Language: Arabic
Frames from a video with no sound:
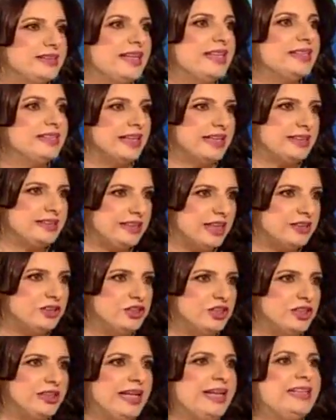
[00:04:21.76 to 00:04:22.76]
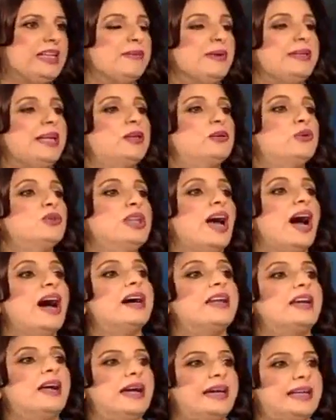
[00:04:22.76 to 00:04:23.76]
سنتريك استراتيجي، نحن بدنا نكون
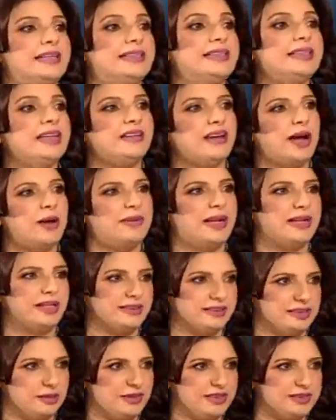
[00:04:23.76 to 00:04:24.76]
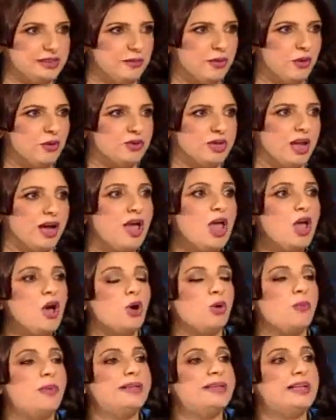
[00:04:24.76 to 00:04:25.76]
اقرب كثير قراب للكاستمر تبعونا
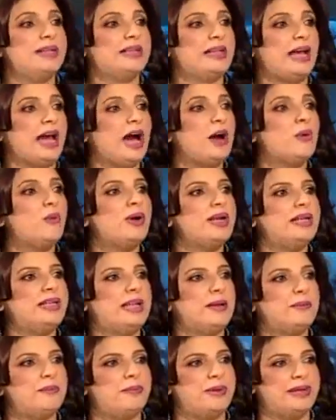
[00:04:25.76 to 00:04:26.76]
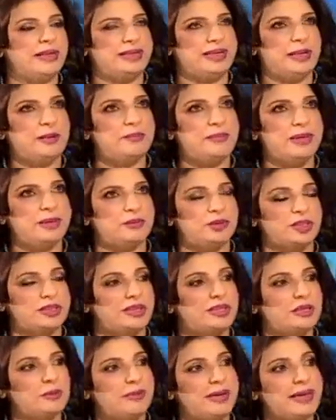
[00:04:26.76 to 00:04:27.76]
وبدنا نحاول نلبي, نلبي
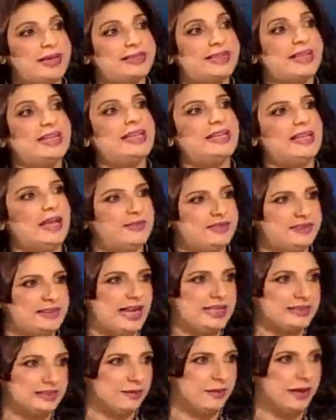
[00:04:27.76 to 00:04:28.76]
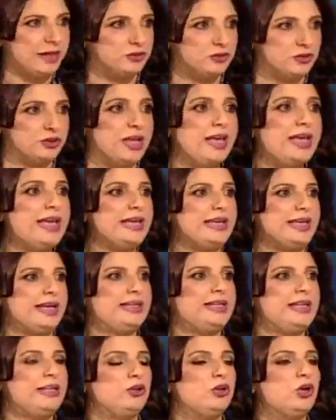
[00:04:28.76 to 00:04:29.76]
متطلبات كل اللايف ستايل تبعيتهم،
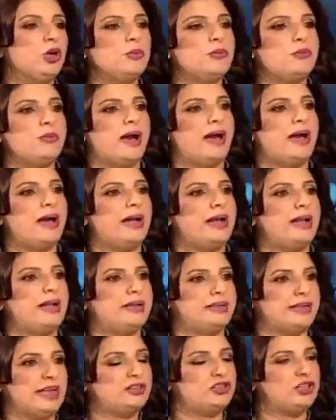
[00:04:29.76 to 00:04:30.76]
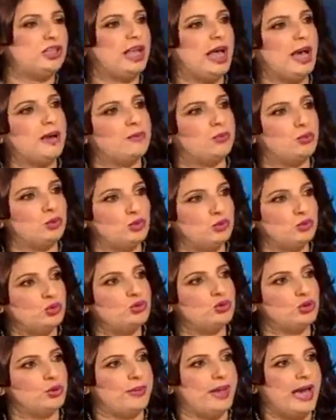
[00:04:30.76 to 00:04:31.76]
يعني اليوم التاتش أه، لاب
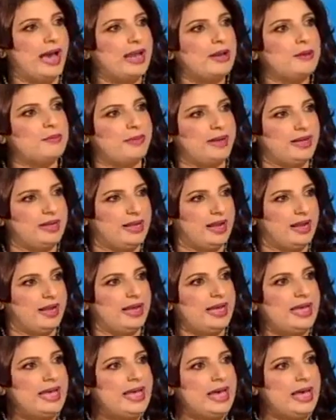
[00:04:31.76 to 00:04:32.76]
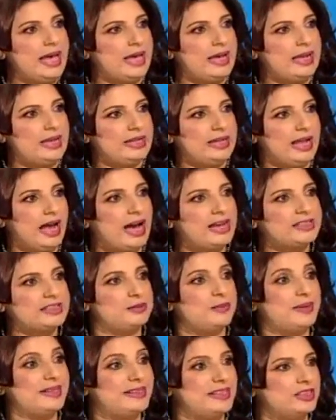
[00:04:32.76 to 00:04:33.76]
وجوده بقلب
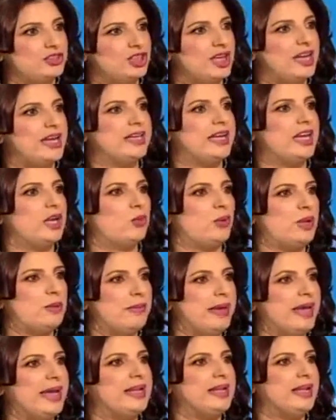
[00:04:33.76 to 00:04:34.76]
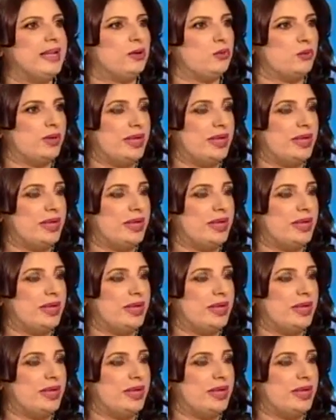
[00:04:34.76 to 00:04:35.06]
العاصمه التجاري والمالي نعم.